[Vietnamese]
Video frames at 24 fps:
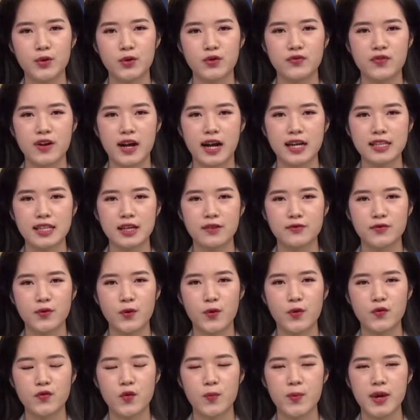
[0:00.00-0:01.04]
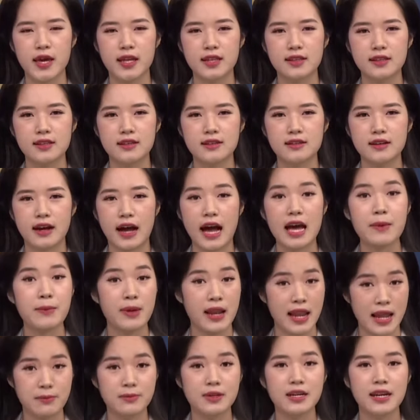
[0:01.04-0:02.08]
Hà Nội và các thành phố phổ biến từ
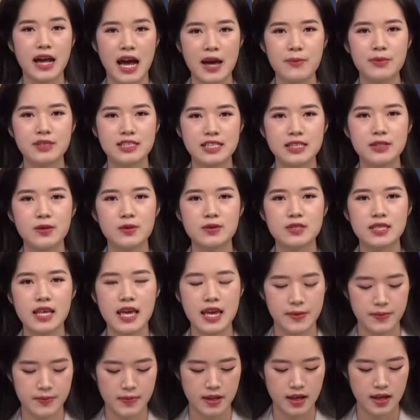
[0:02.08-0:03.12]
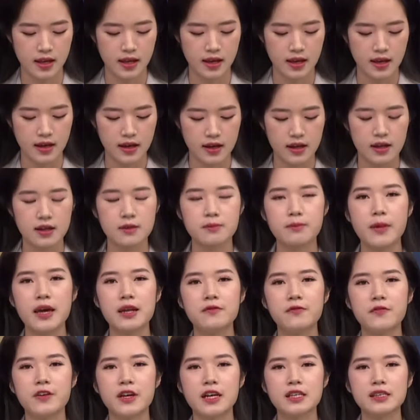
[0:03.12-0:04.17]
25 đến 29 độ C.
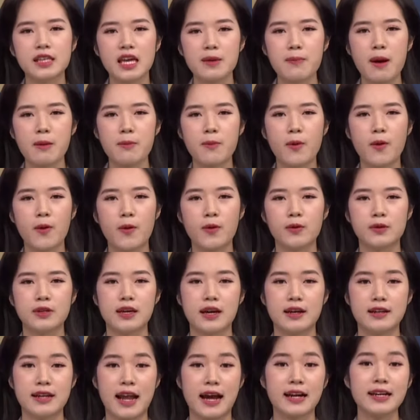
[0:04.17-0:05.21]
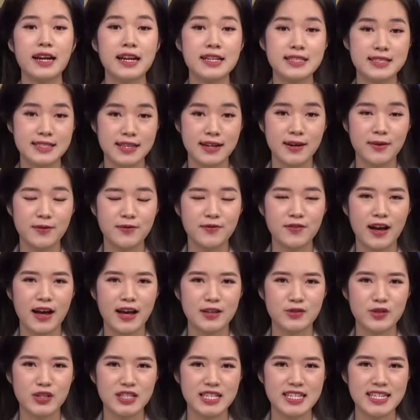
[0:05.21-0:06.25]
Bên phía Tây Bắc Bộ thì à, nắng đến sớm
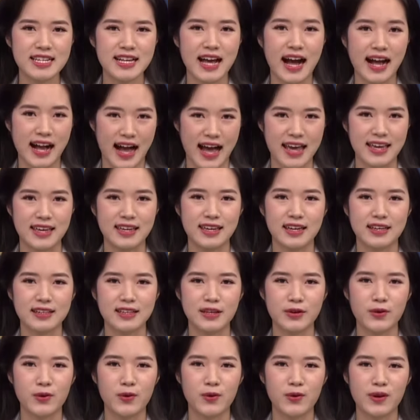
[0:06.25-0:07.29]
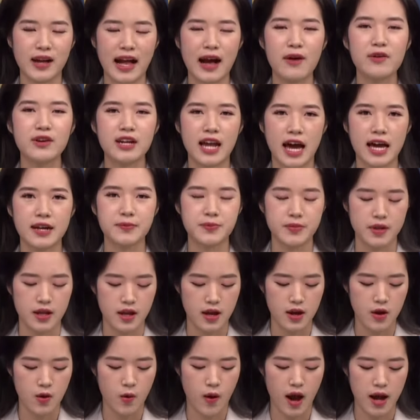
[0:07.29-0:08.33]
và duy trì cả ngày, nhiệt độ cao hơn hẳn.
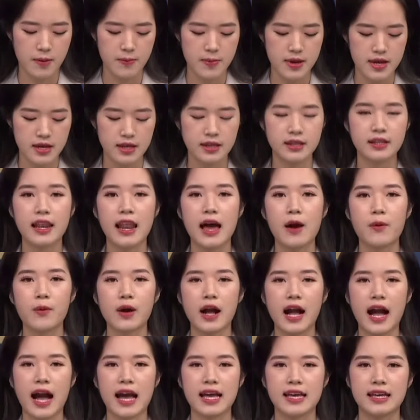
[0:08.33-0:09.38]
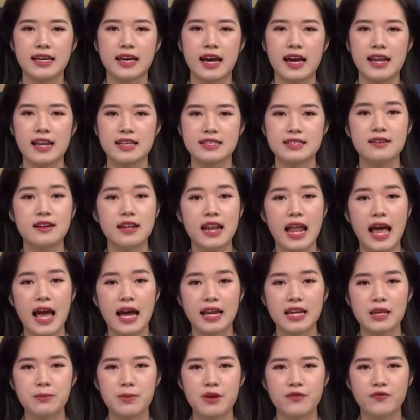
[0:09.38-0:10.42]
Hòa Bình, Lào Cai hay là Sơn
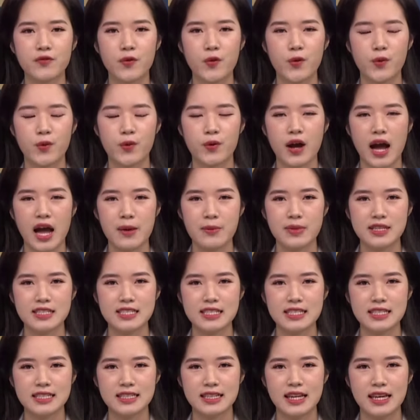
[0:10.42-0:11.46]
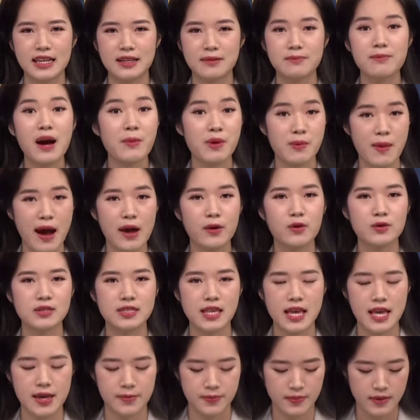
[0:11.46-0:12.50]
La, Điện Biên Phủ 29 đến 33 độ
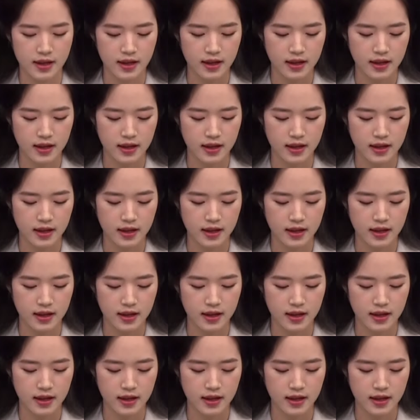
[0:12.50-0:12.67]
C.